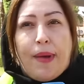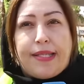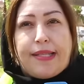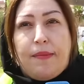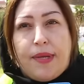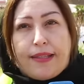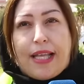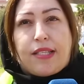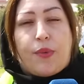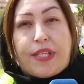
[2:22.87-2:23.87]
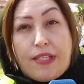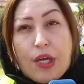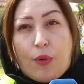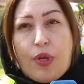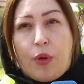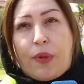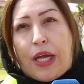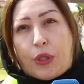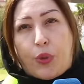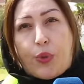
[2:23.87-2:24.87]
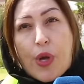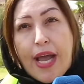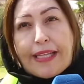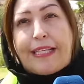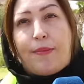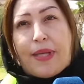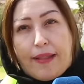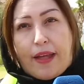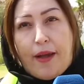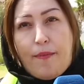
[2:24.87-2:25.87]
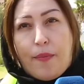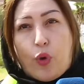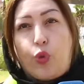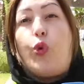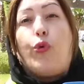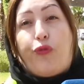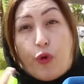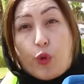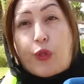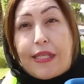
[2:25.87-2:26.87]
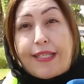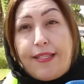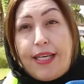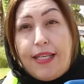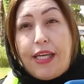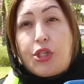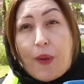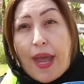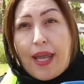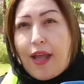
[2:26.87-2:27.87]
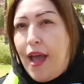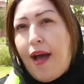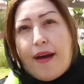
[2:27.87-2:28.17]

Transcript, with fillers: ما استلمنا حتى السوارت ديالنا وبغينا نعطيو 300 درهم وثلاث سنين اجباري